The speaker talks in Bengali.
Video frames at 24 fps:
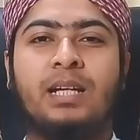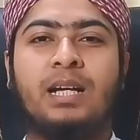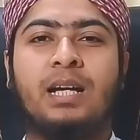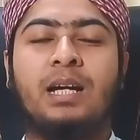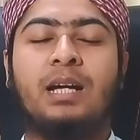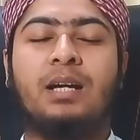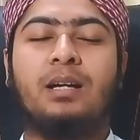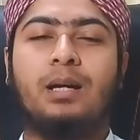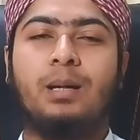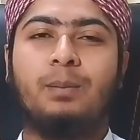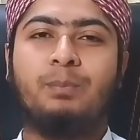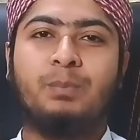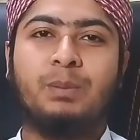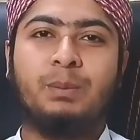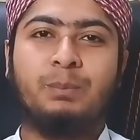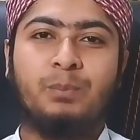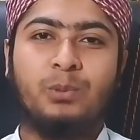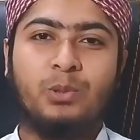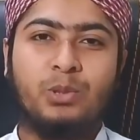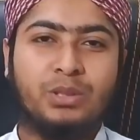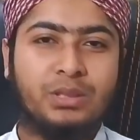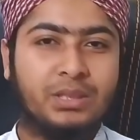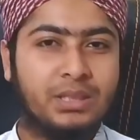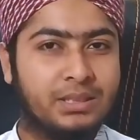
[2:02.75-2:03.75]
না আপনি
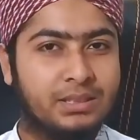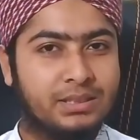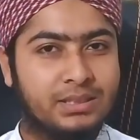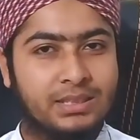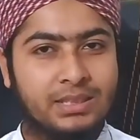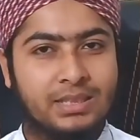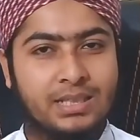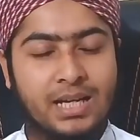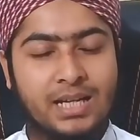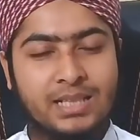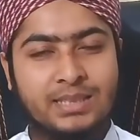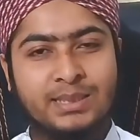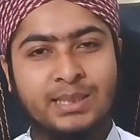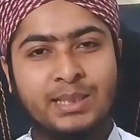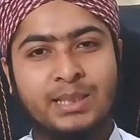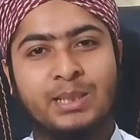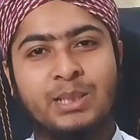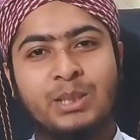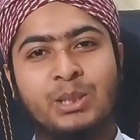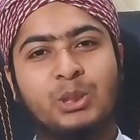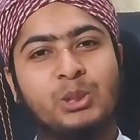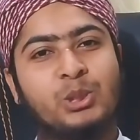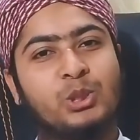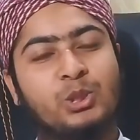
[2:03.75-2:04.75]
প্রত্যেকটি কাজে
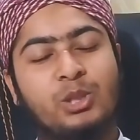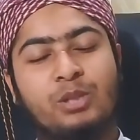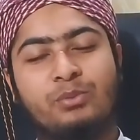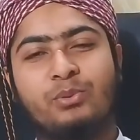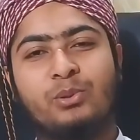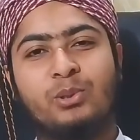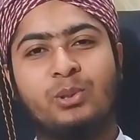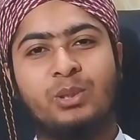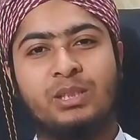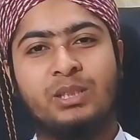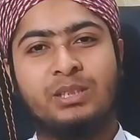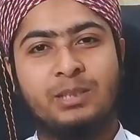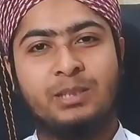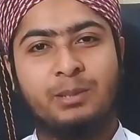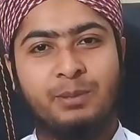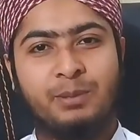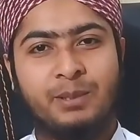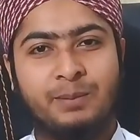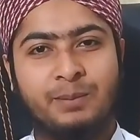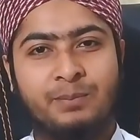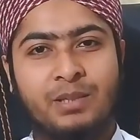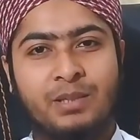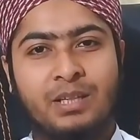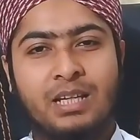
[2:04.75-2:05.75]
সফল হয়ে
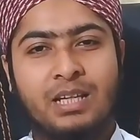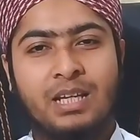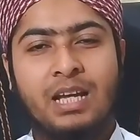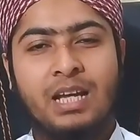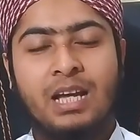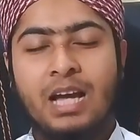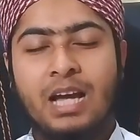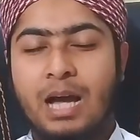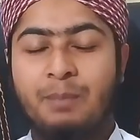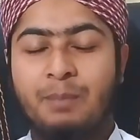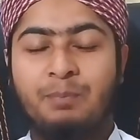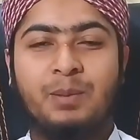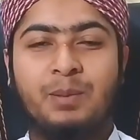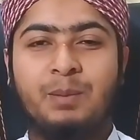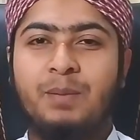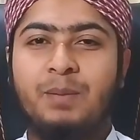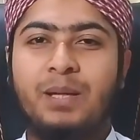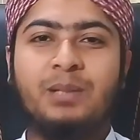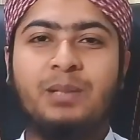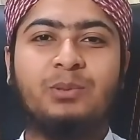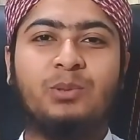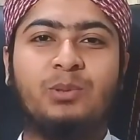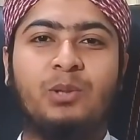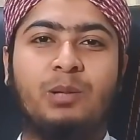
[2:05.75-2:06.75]
যাবেন আপনি
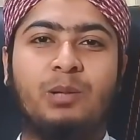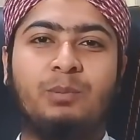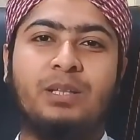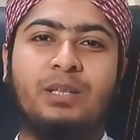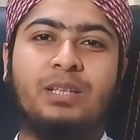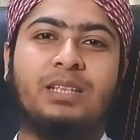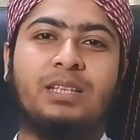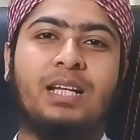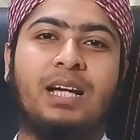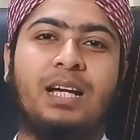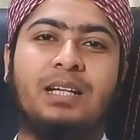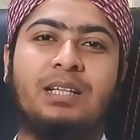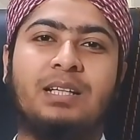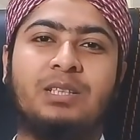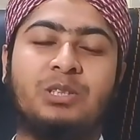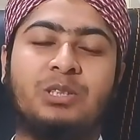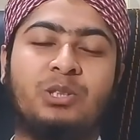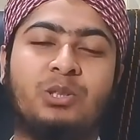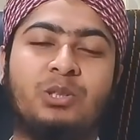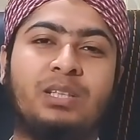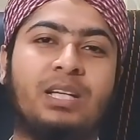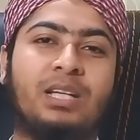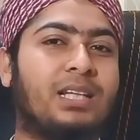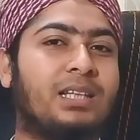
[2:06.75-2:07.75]
ব্যর্থ হবেন না
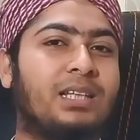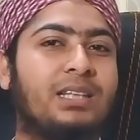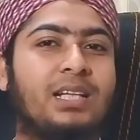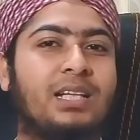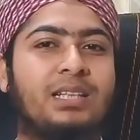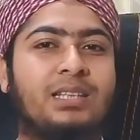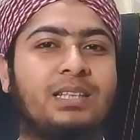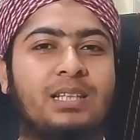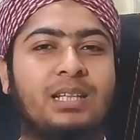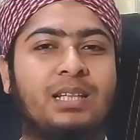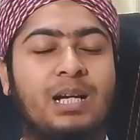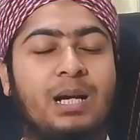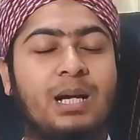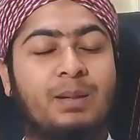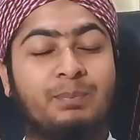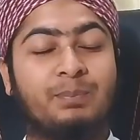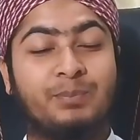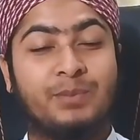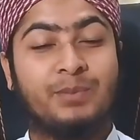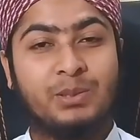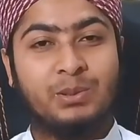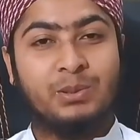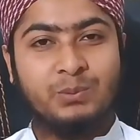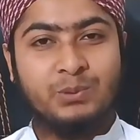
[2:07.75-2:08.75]
যদি আল্লাহ তালা
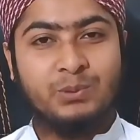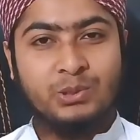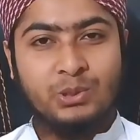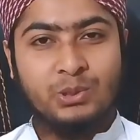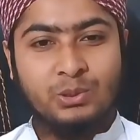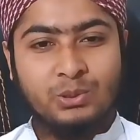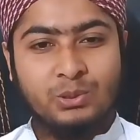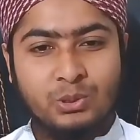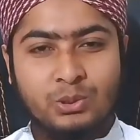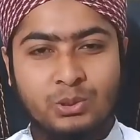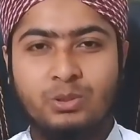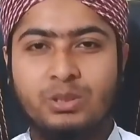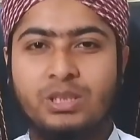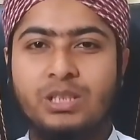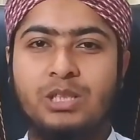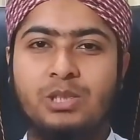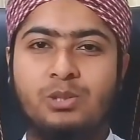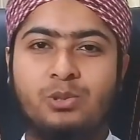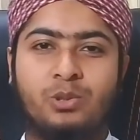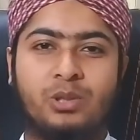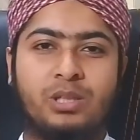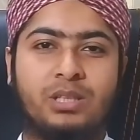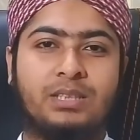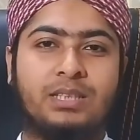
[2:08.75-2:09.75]
আপনার জন্য
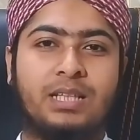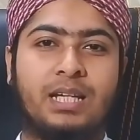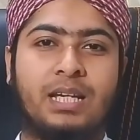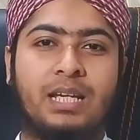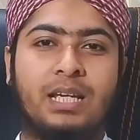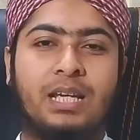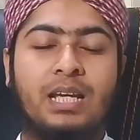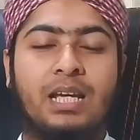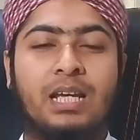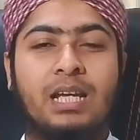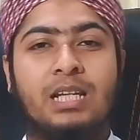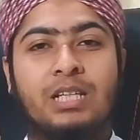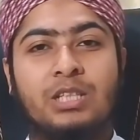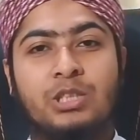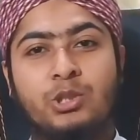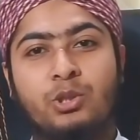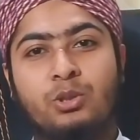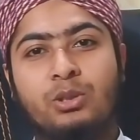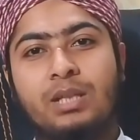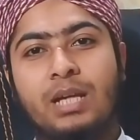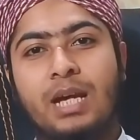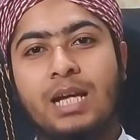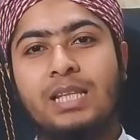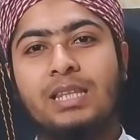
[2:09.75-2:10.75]
যথেষ্ট হয়ে যায়
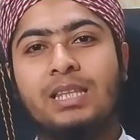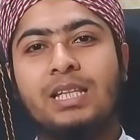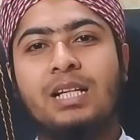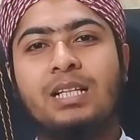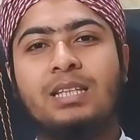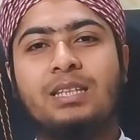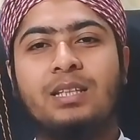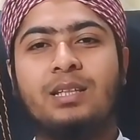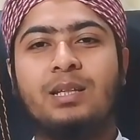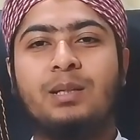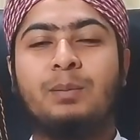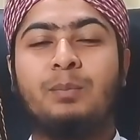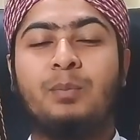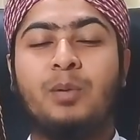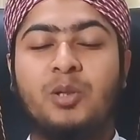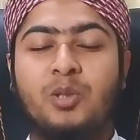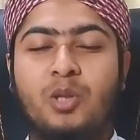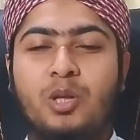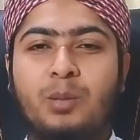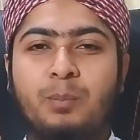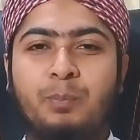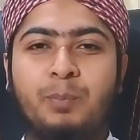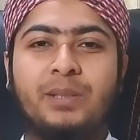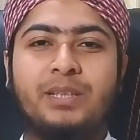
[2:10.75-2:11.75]
যদি আল্লাহ তালার
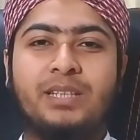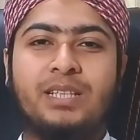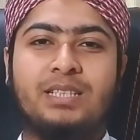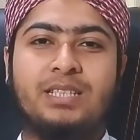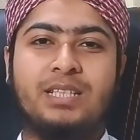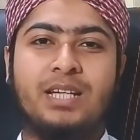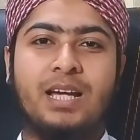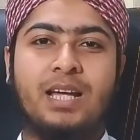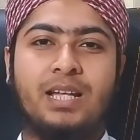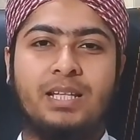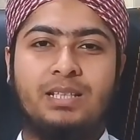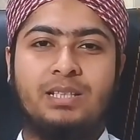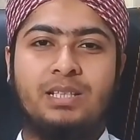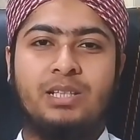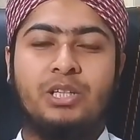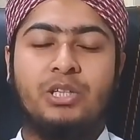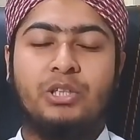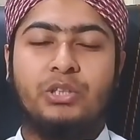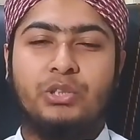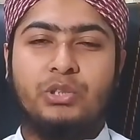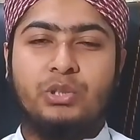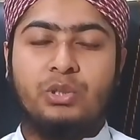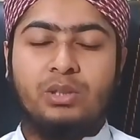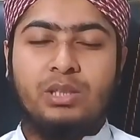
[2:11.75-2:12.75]
মদত পেতে চান
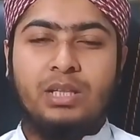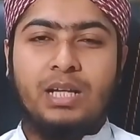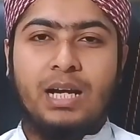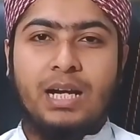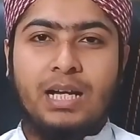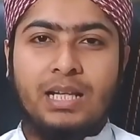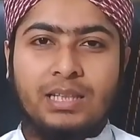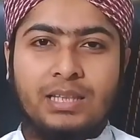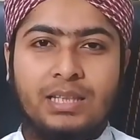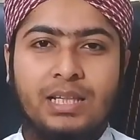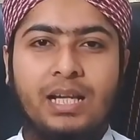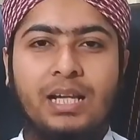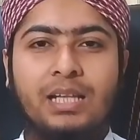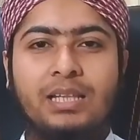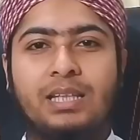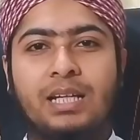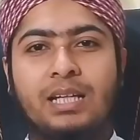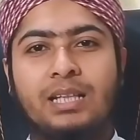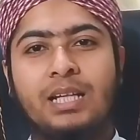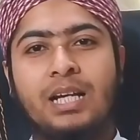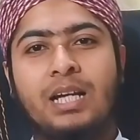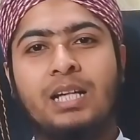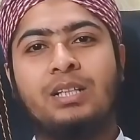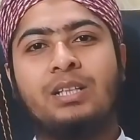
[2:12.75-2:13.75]
যদি আল্লাহ
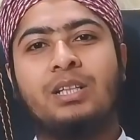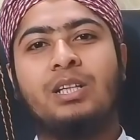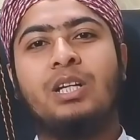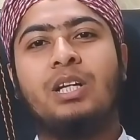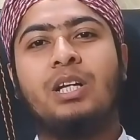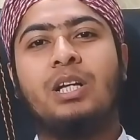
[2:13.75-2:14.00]
তালার